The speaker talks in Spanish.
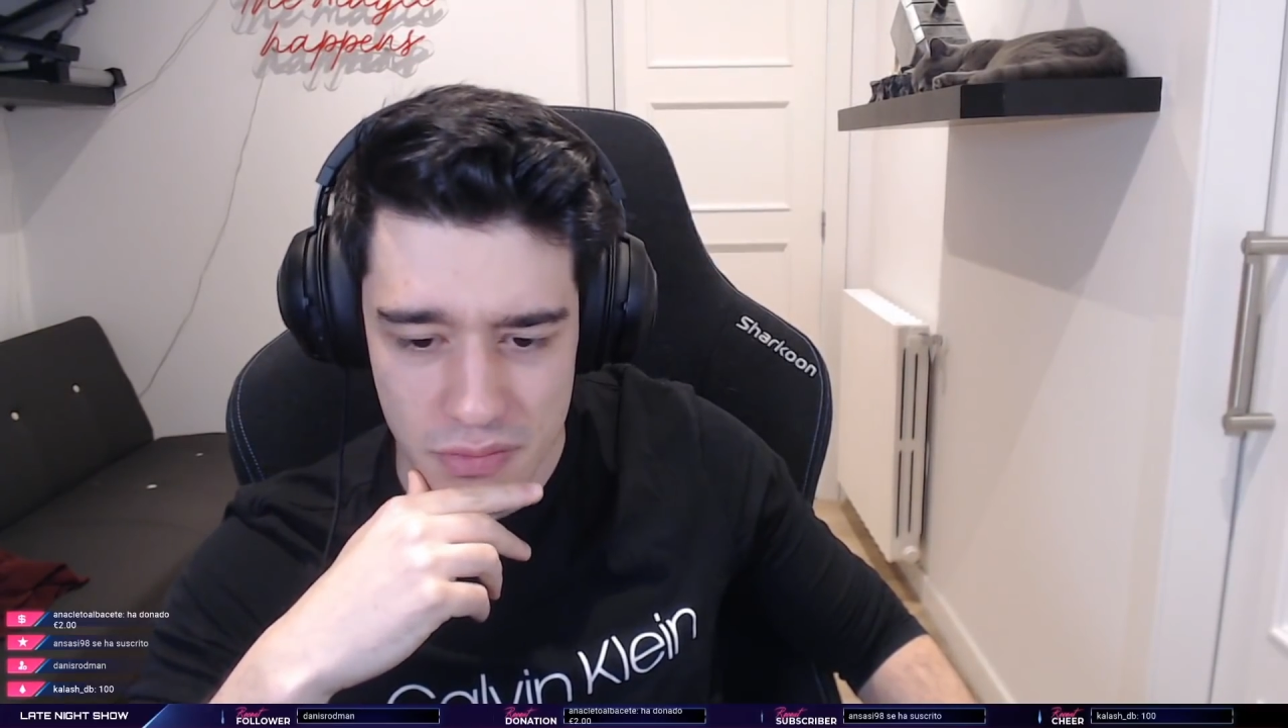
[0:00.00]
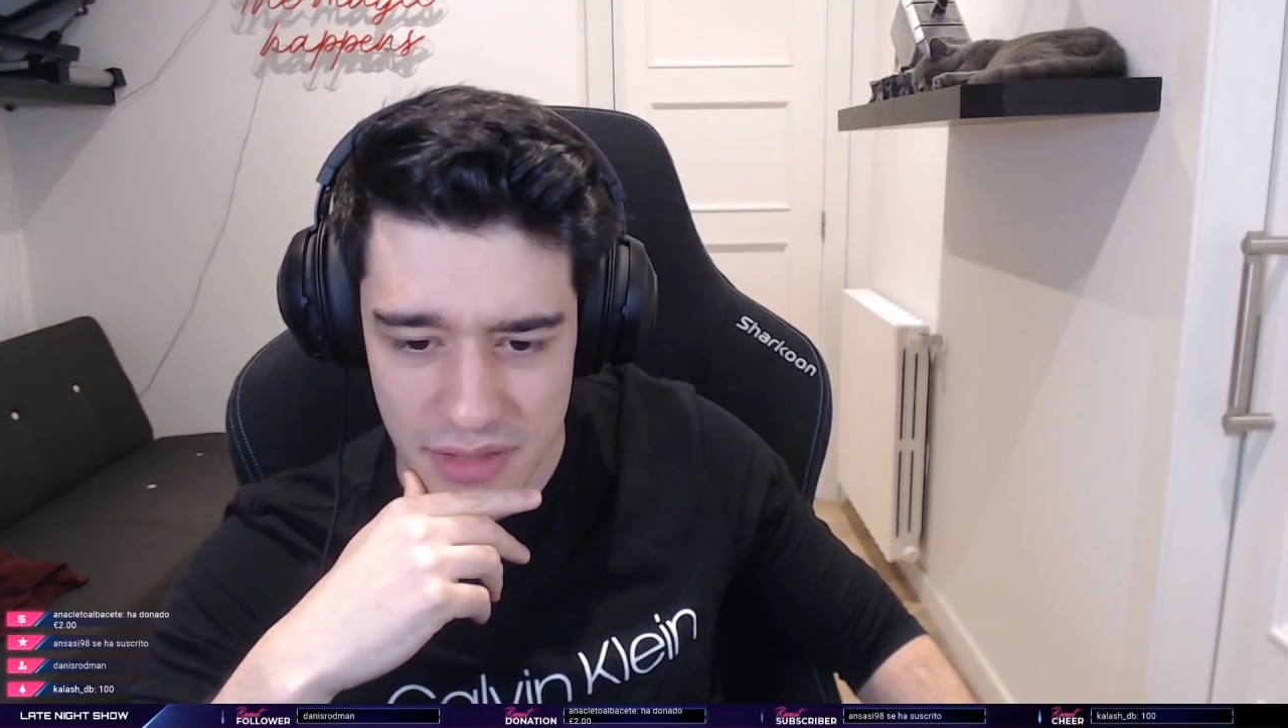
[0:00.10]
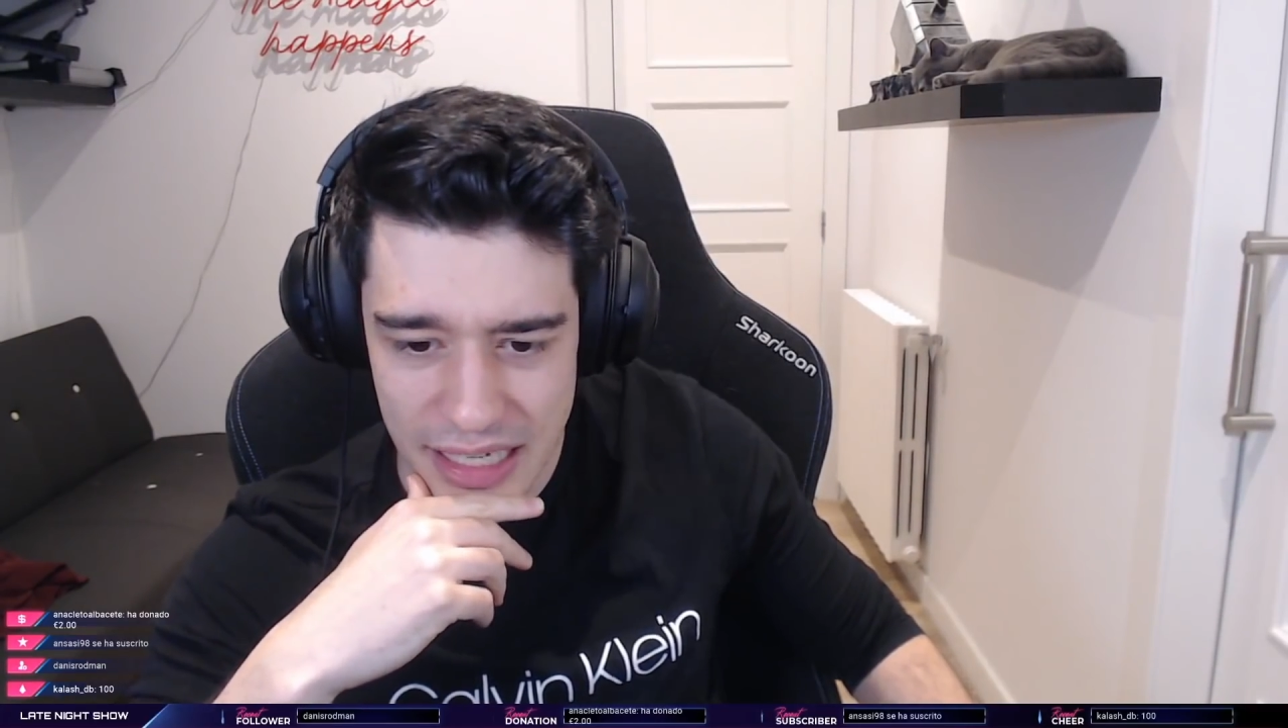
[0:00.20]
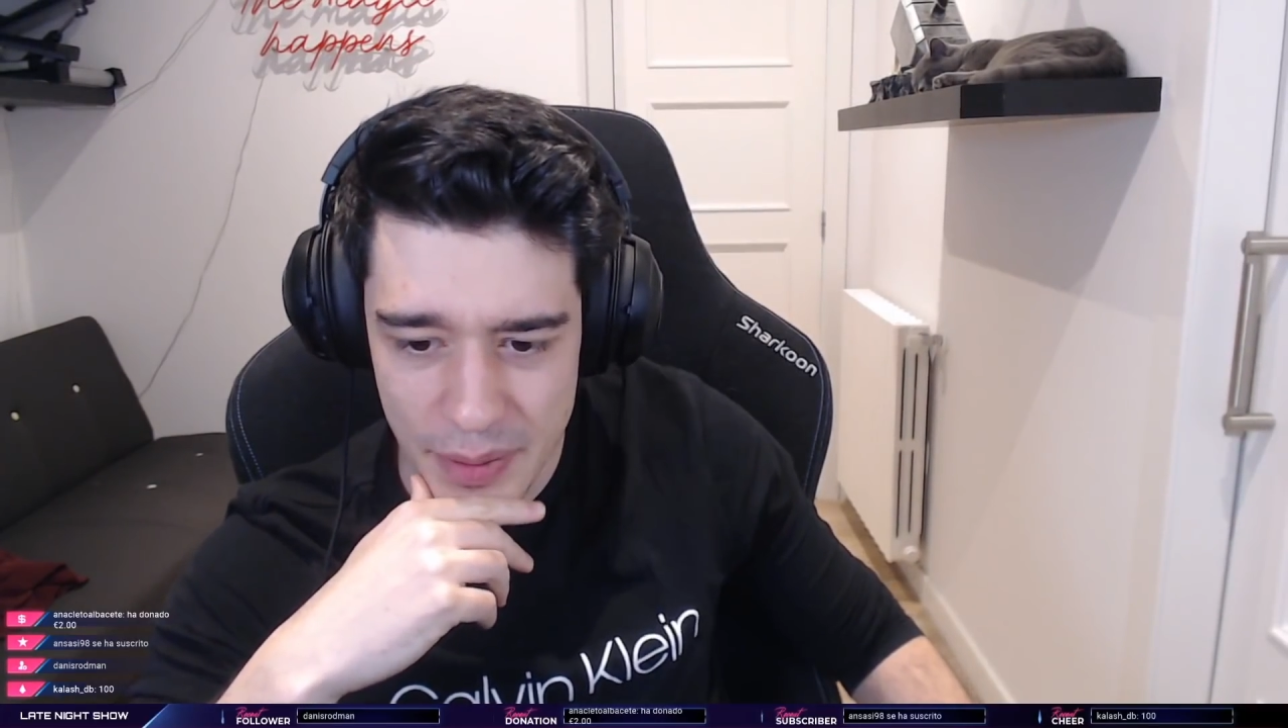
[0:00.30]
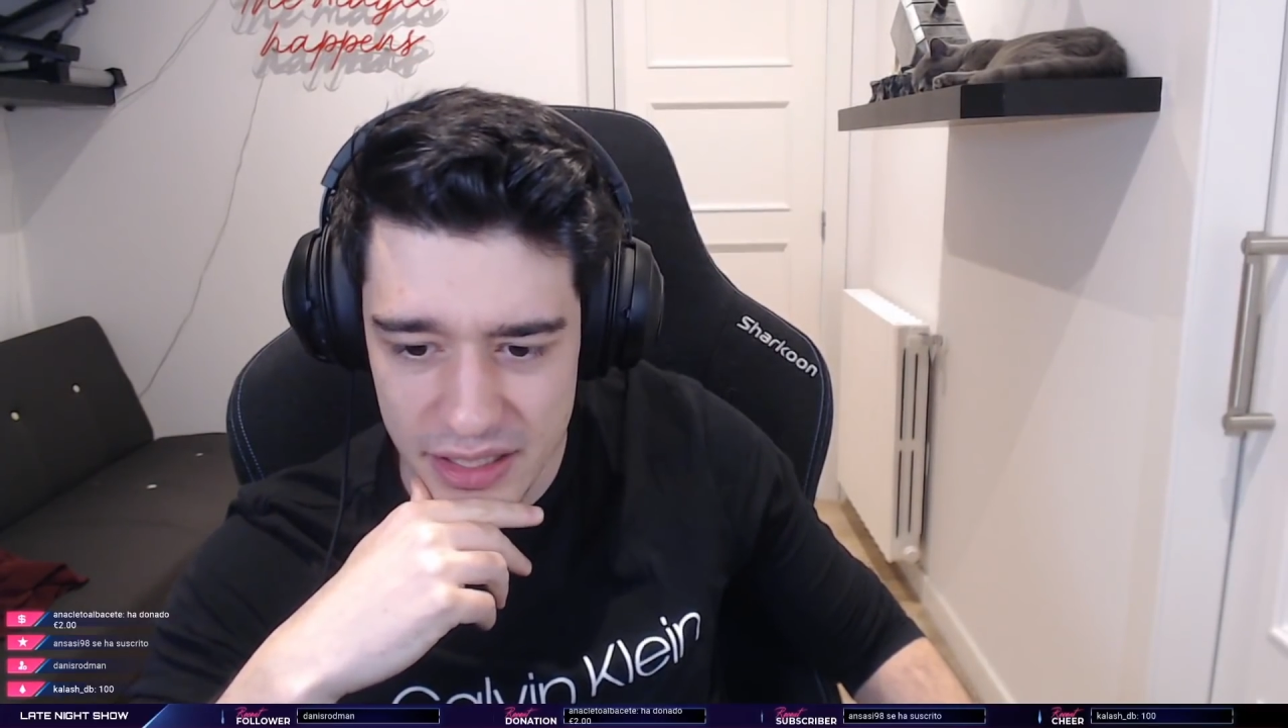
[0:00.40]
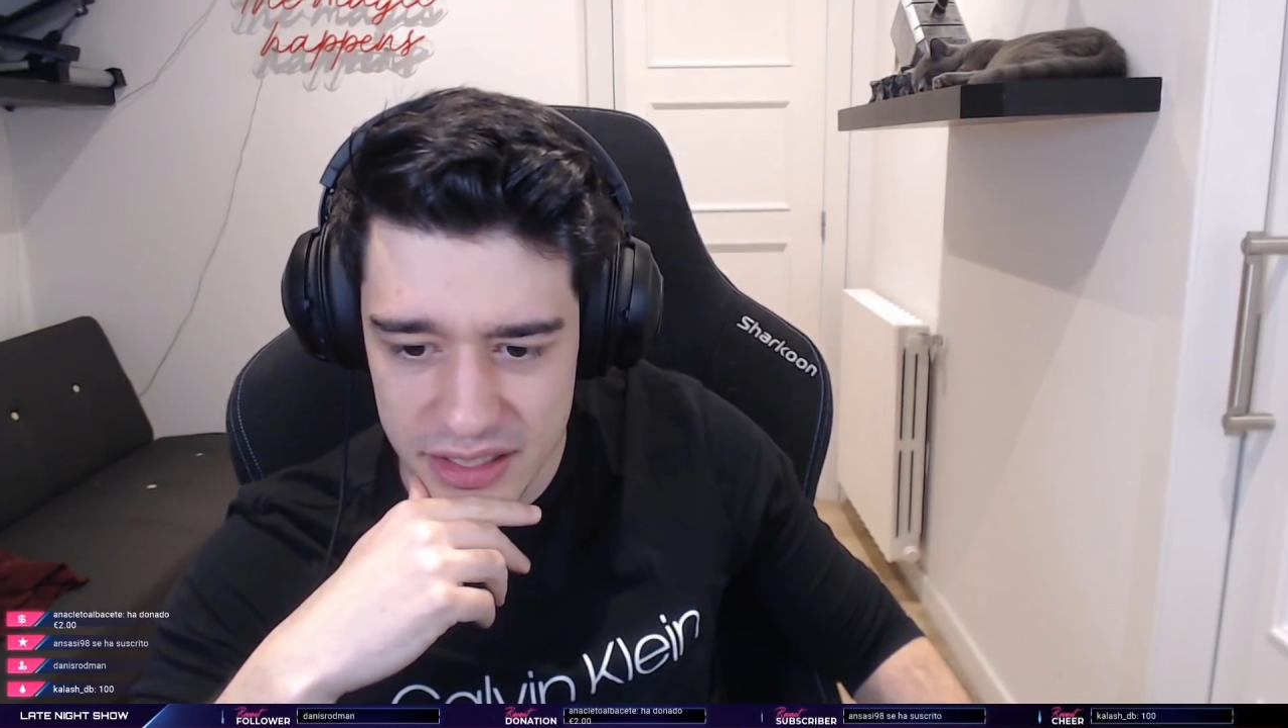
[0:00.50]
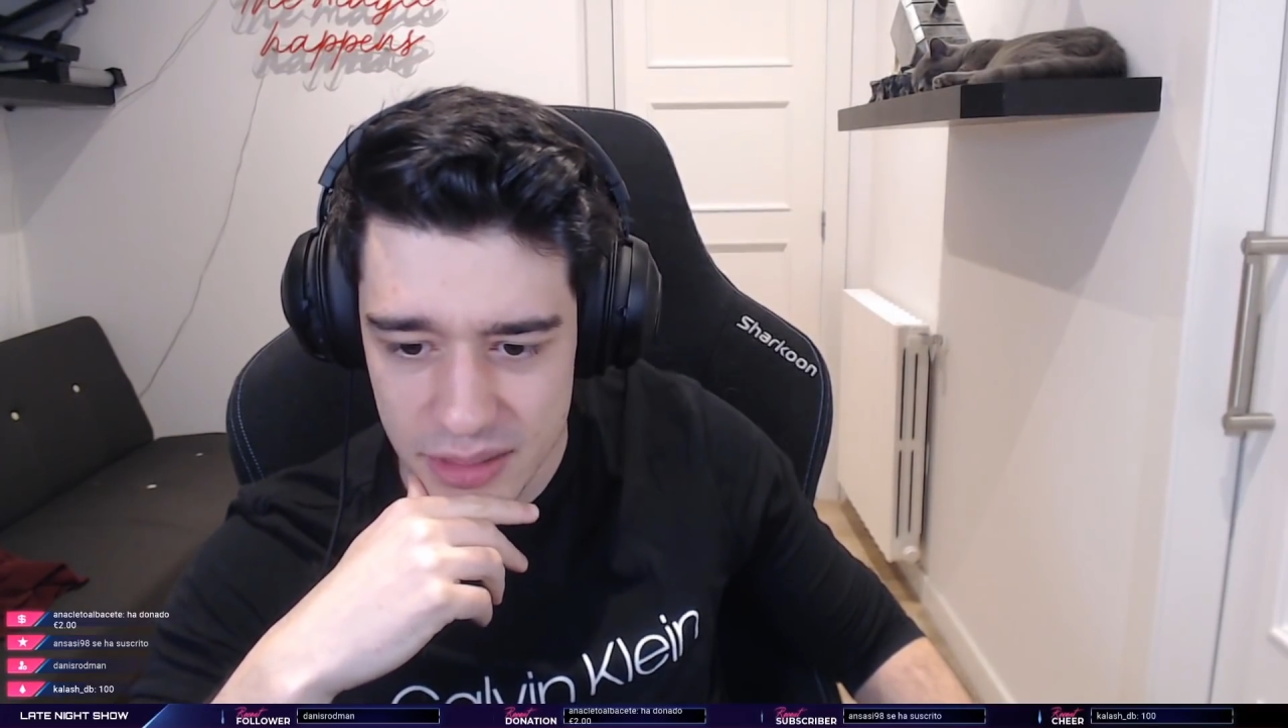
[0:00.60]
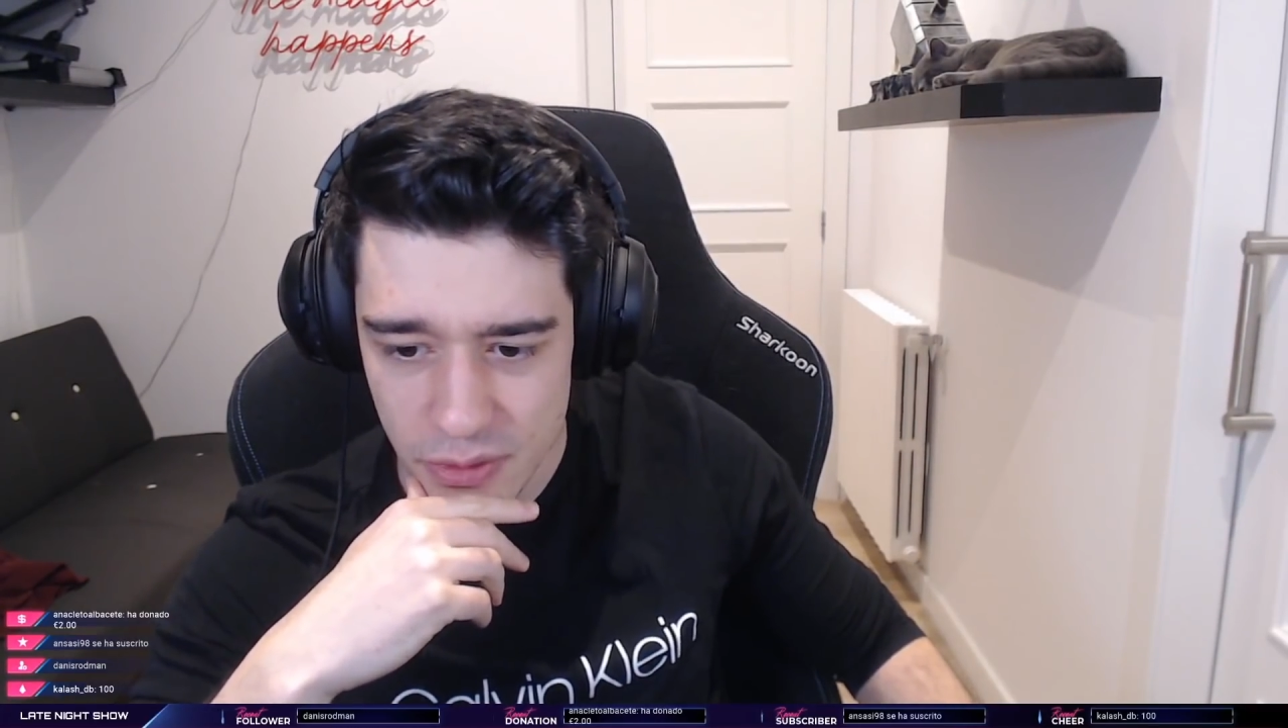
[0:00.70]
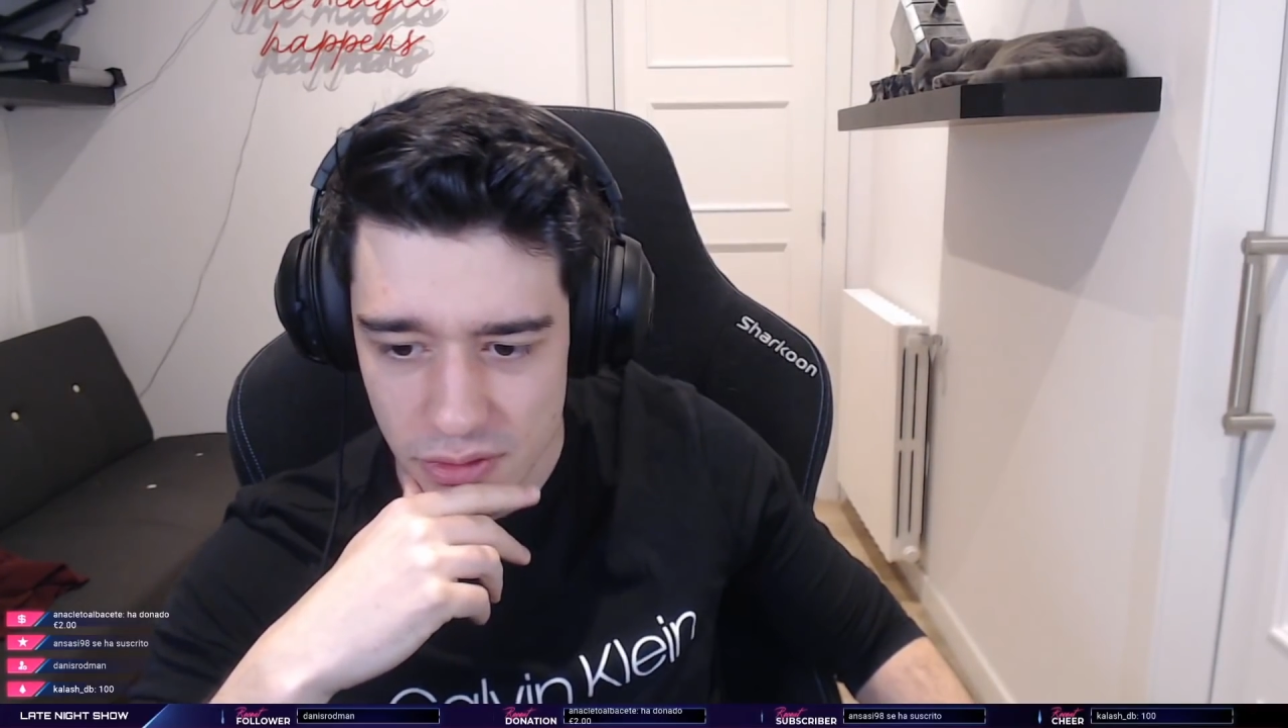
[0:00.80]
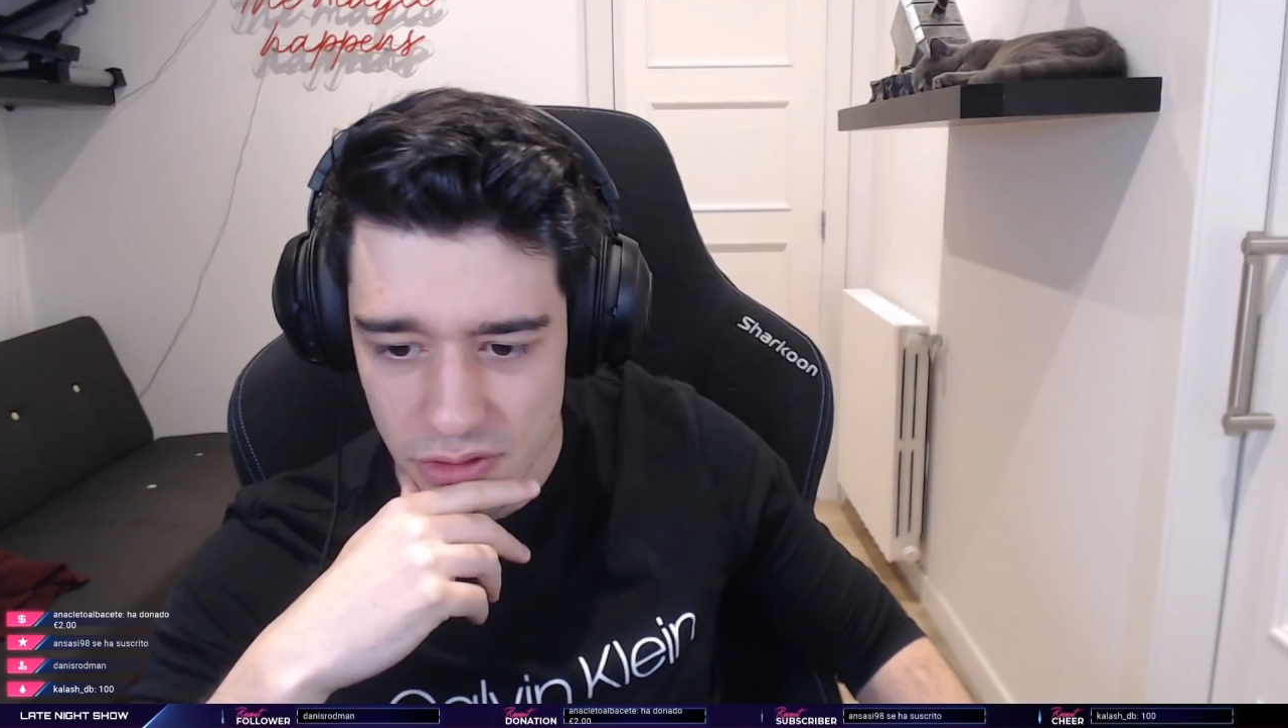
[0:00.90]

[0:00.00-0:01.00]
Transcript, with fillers: rapidísimo.